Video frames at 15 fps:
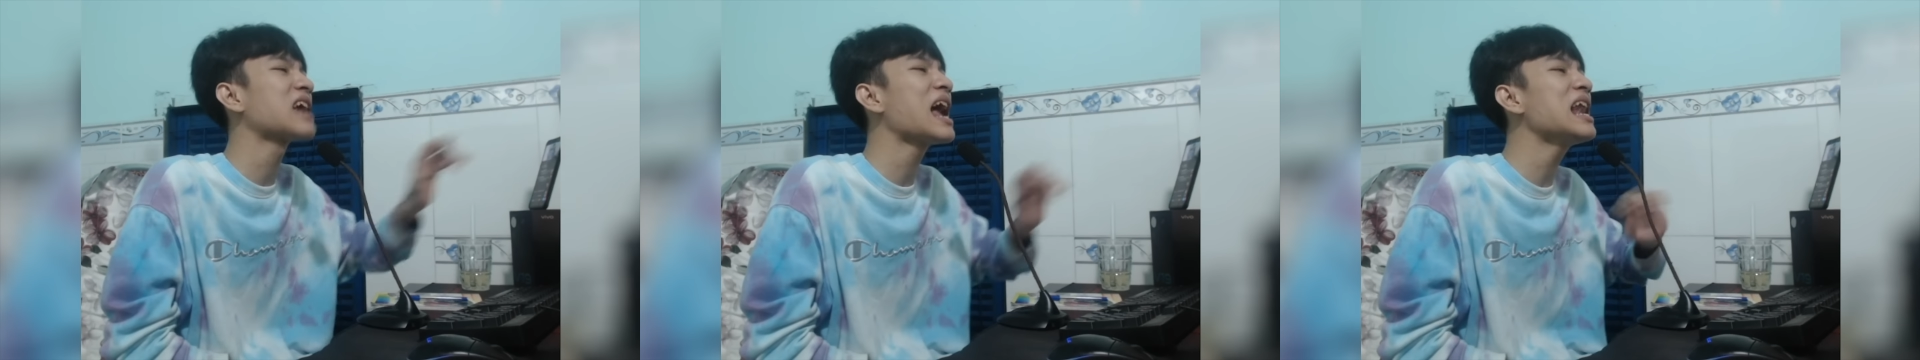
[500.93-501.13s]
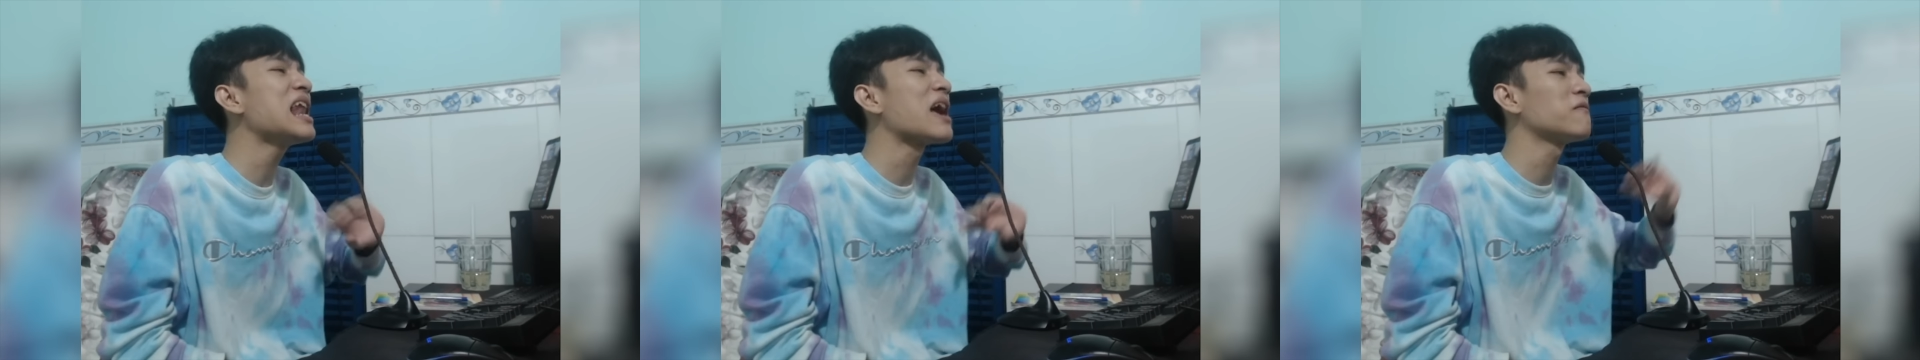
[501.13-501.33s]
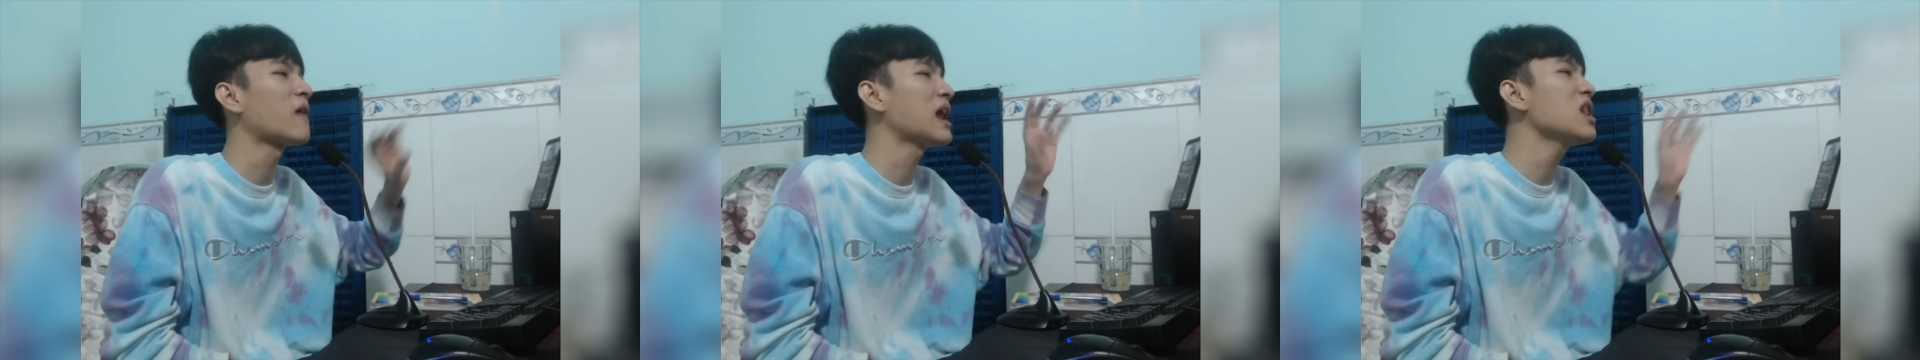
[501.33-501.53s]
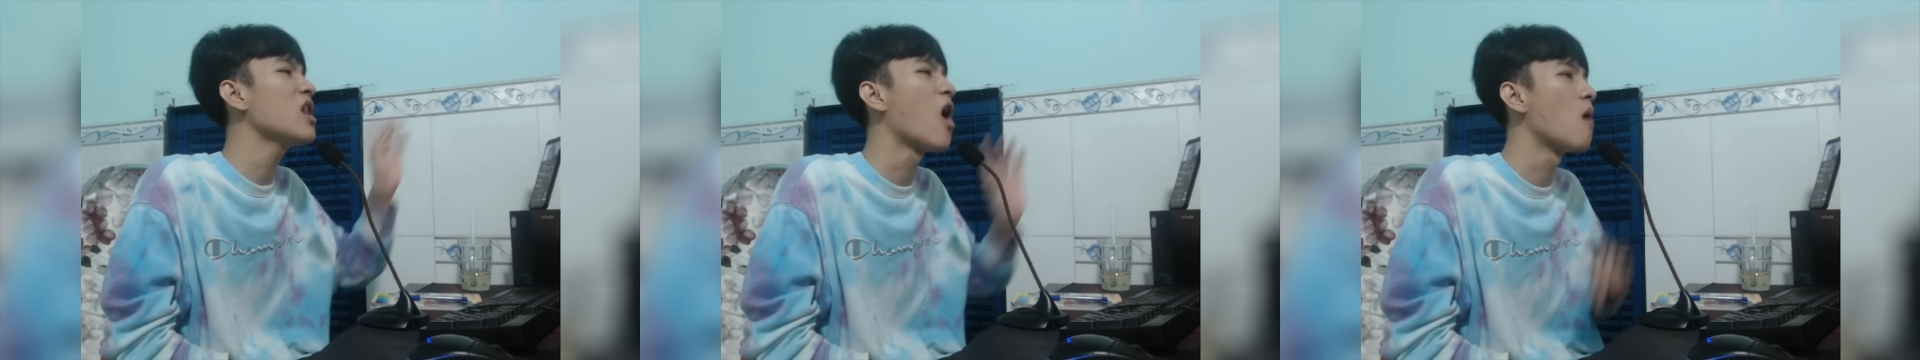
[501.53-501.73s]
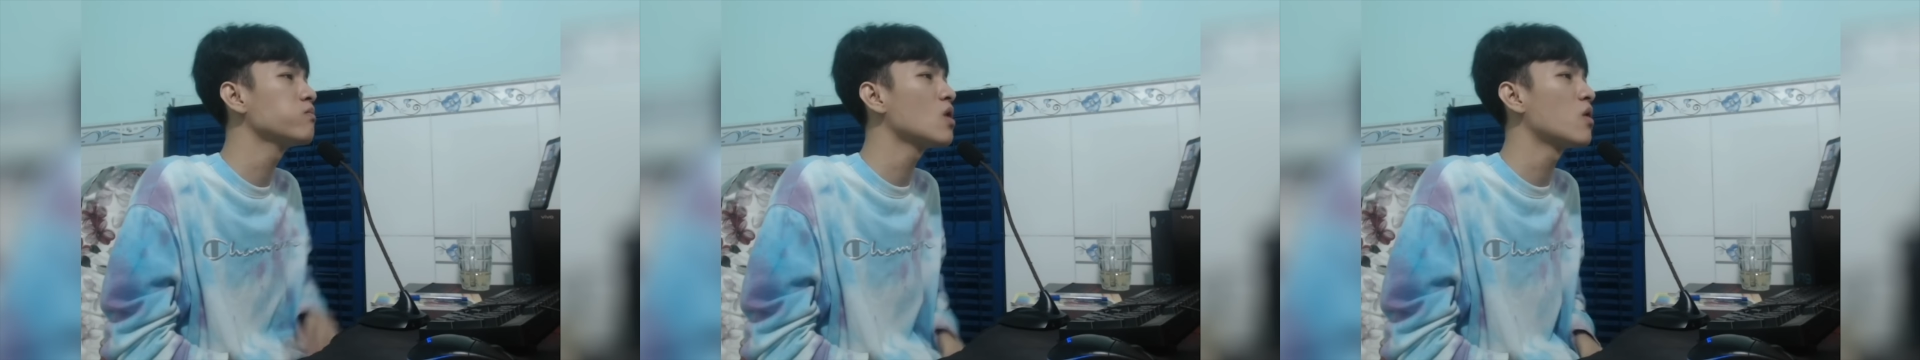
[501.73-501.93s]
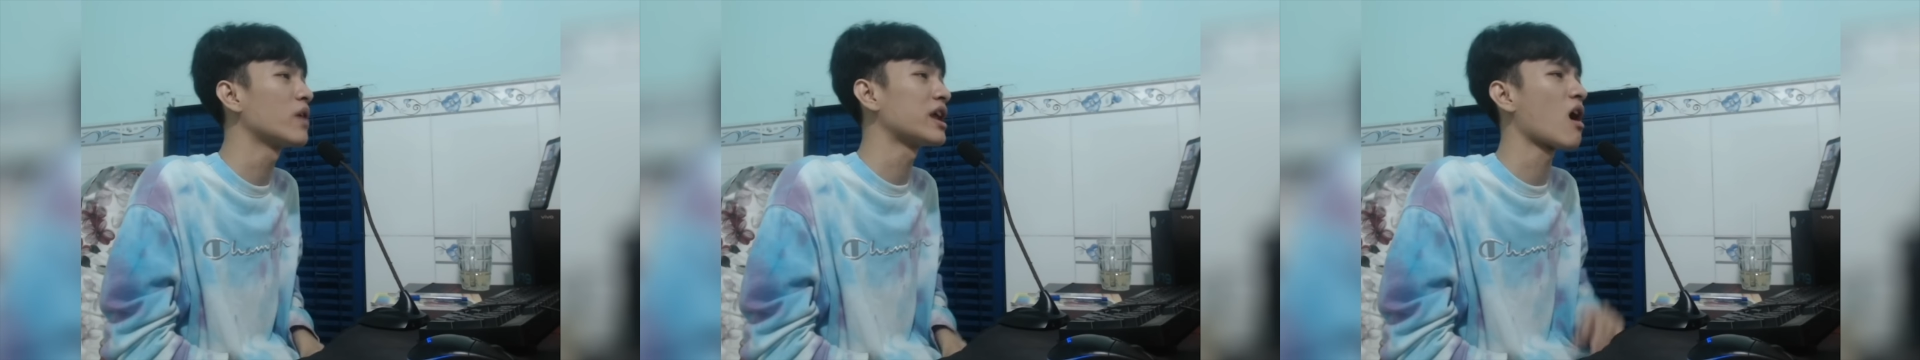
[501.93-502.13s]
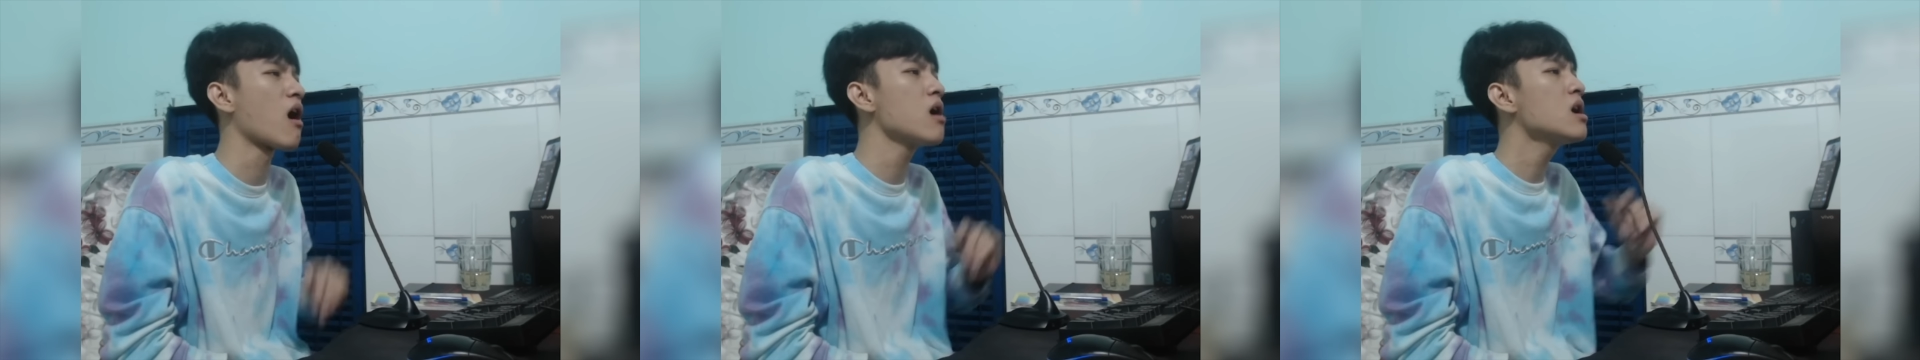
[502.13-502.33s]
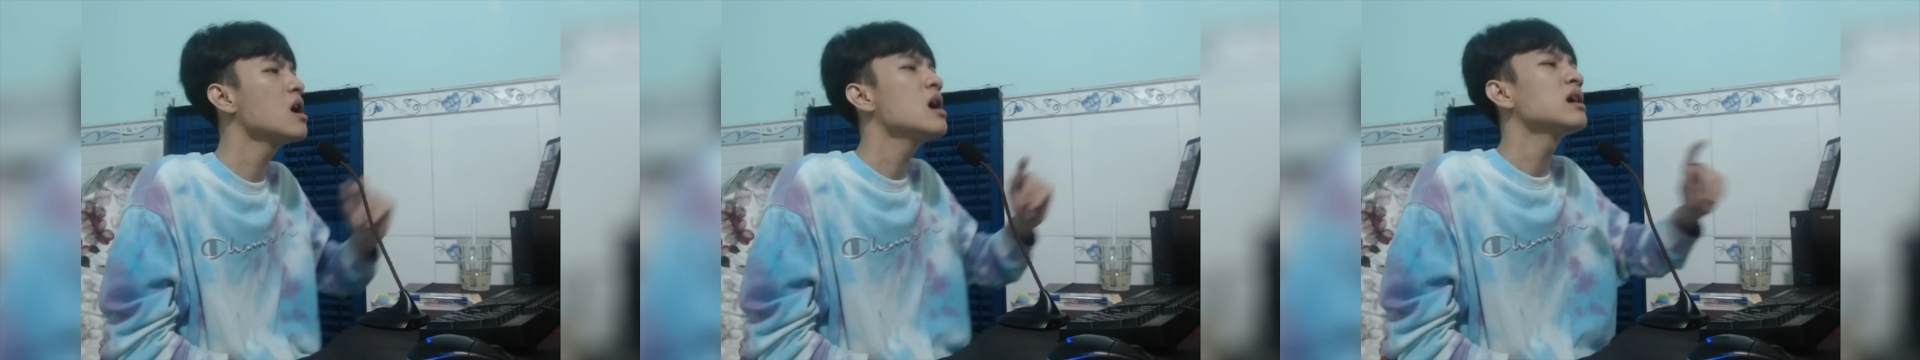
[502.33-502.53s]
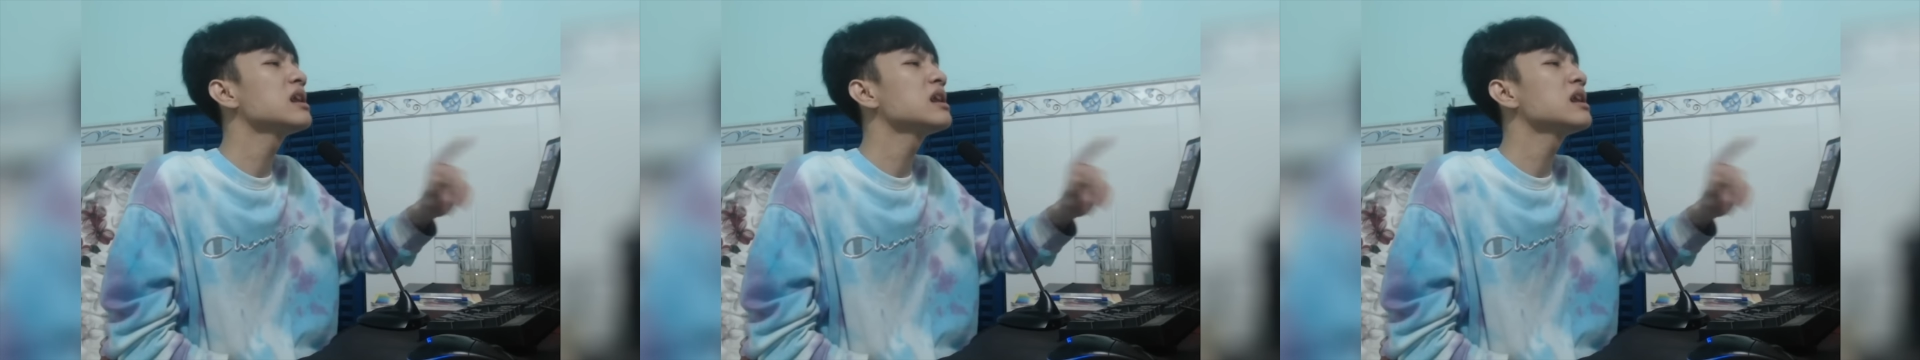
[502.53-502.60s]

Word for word: trái lạng phải lộn đồ này nọ.